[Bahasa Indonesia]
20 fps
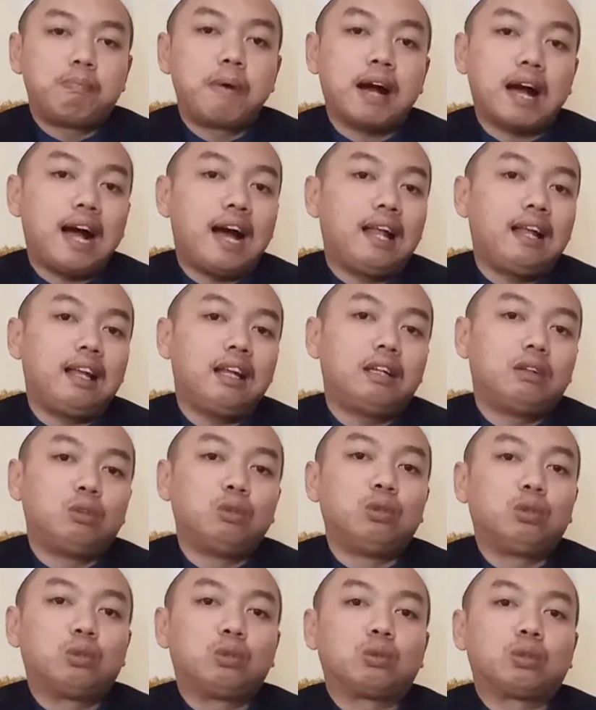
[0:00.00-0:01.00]
bekal
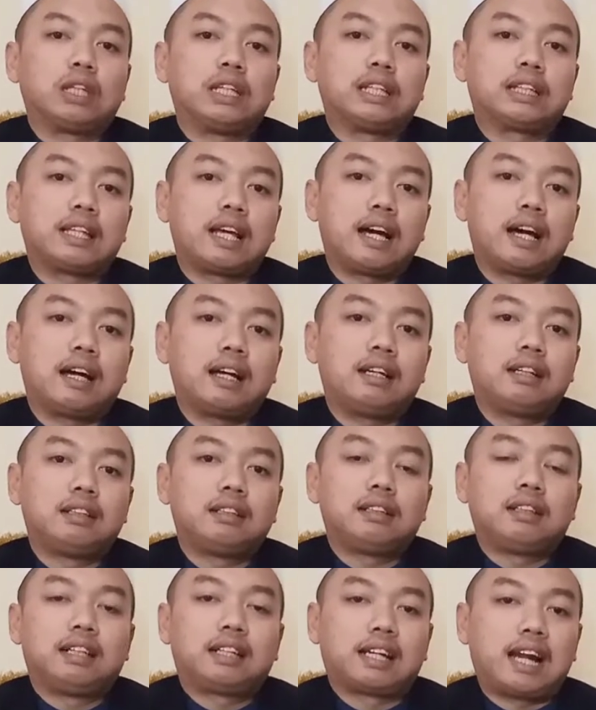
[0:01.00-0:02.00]
untuk kita
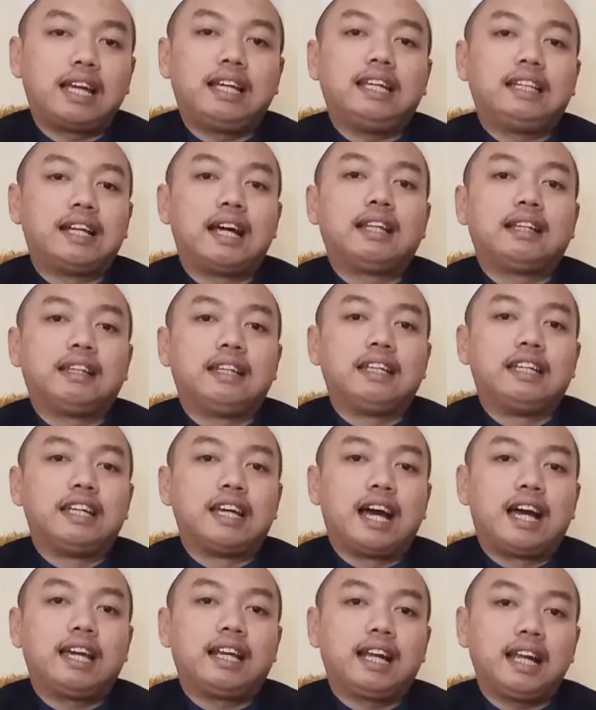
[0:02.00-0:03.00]
raih nanti di
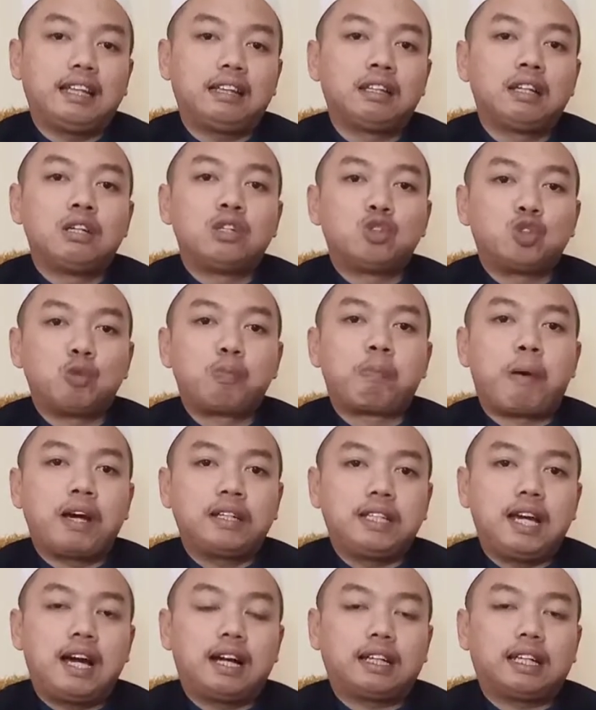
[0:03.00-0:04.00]
akhirat
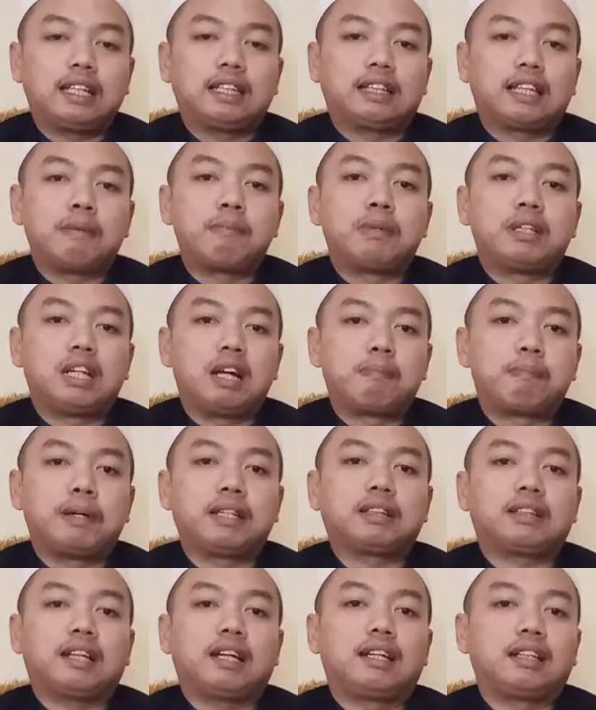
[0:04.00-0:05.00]
supaya kita
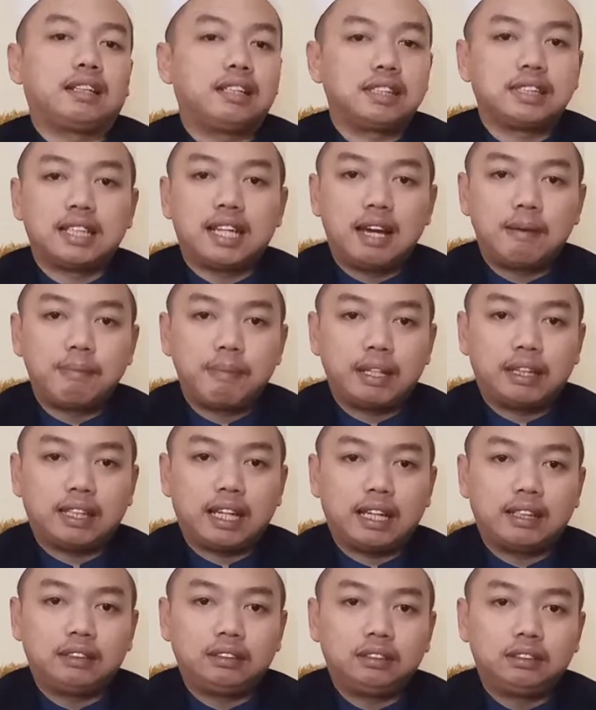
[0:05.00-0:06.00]
mendapatkan
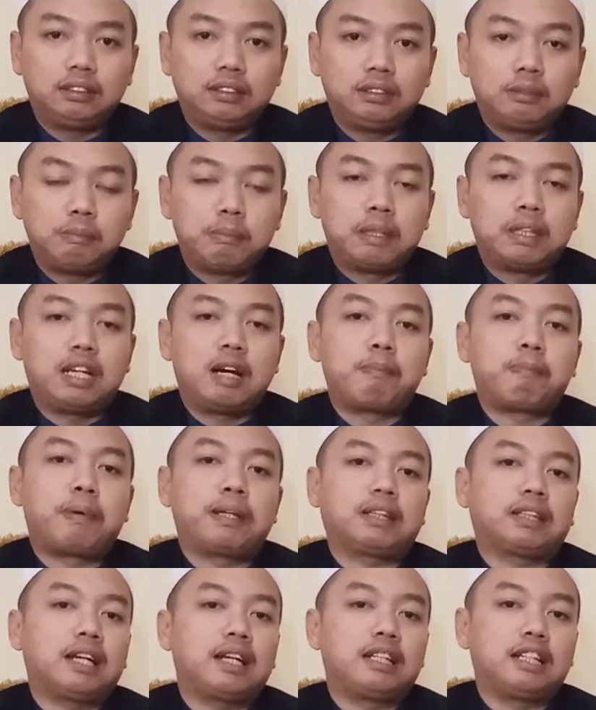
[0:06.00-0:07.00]
keselamatan,
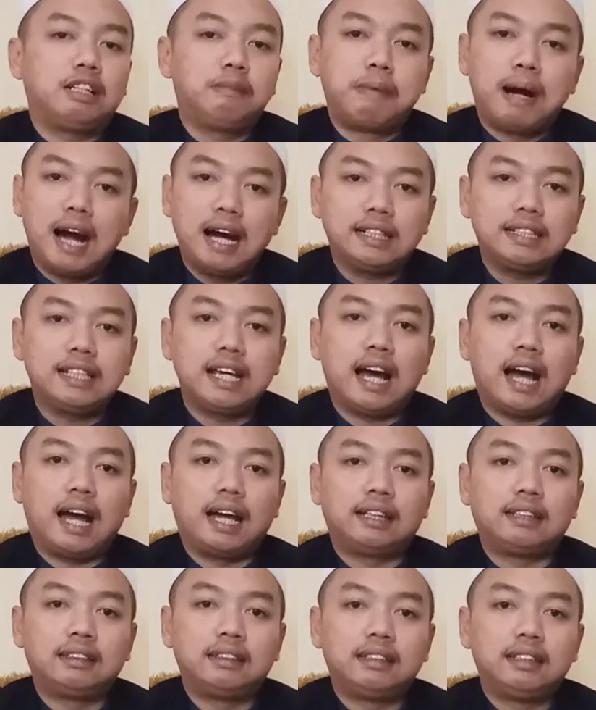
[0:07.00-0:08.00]
mendapatkan
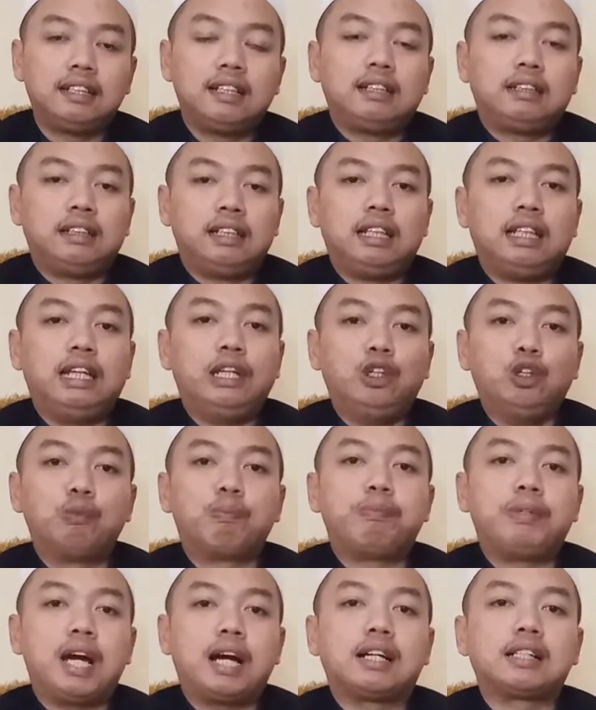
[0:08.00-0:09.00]
kebahagiaan di
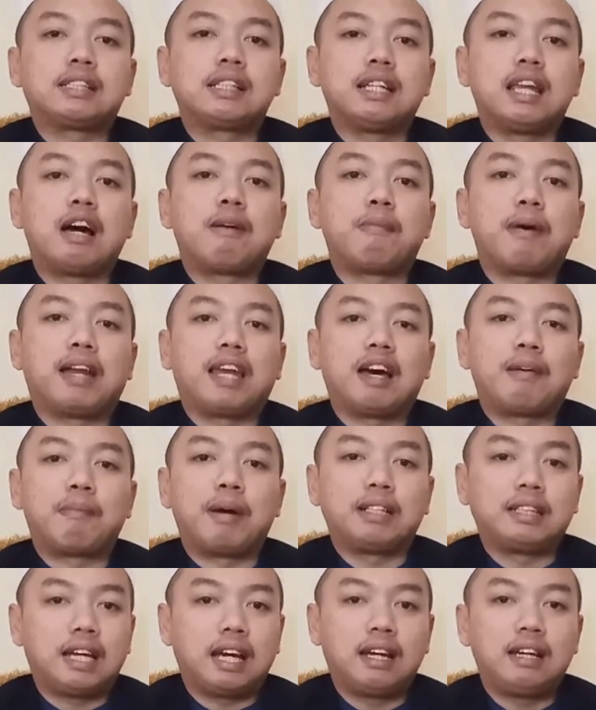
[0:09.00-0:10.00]
hidup yang
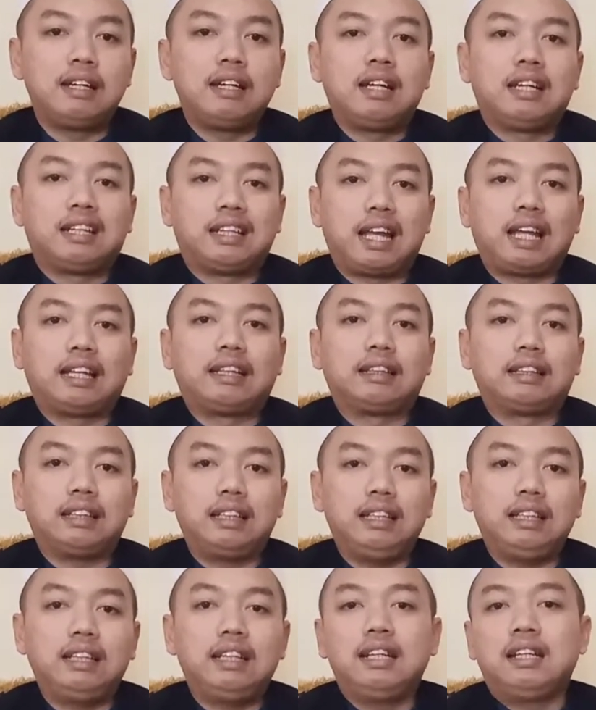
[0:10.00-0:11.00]
selama-lamanya
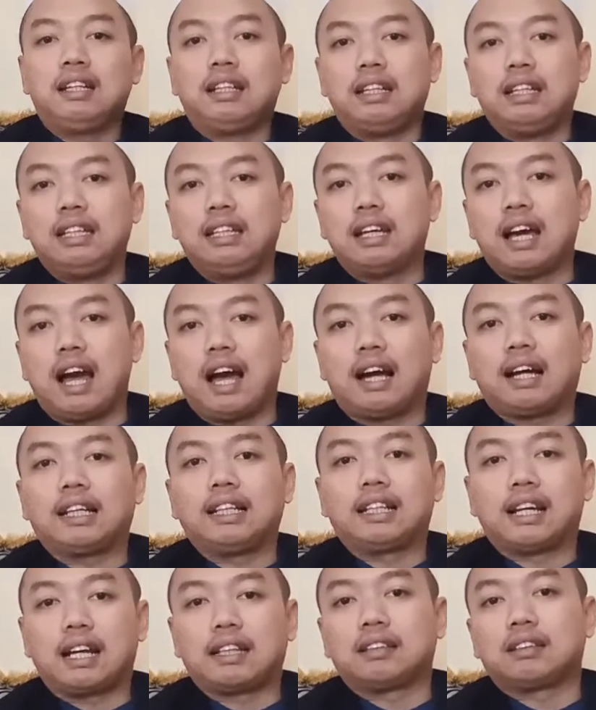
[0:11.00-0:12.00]
nanti di
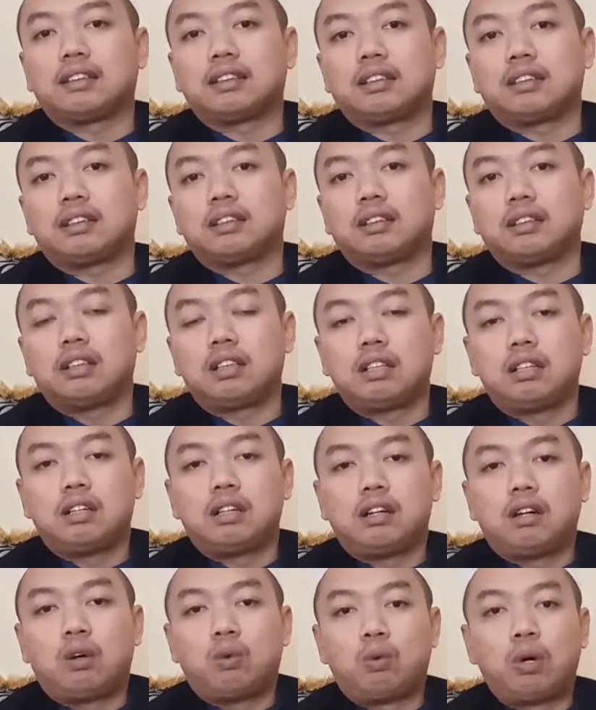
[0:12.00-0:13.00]
akhirat.
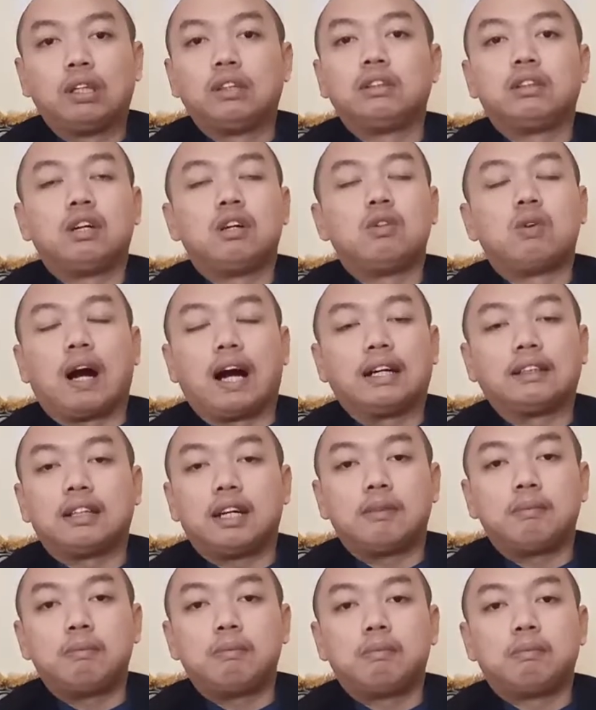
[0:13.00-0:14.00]
Wallahu
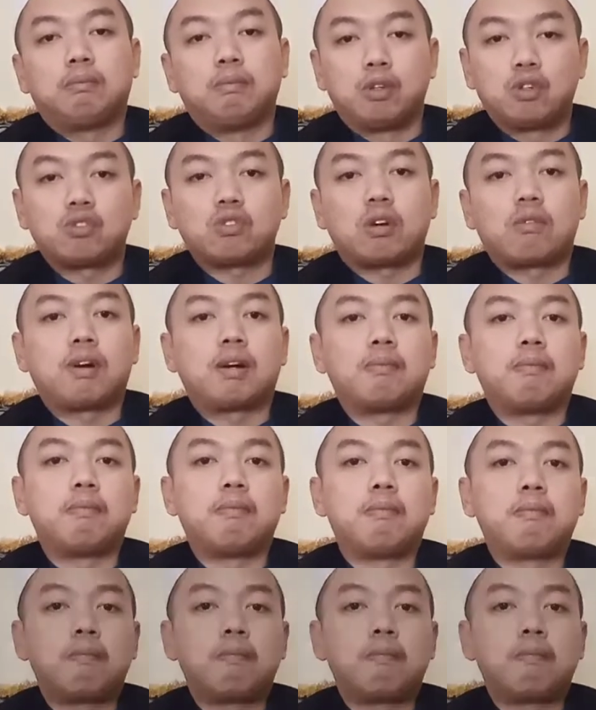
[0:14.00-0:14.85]
a'lam bishawab.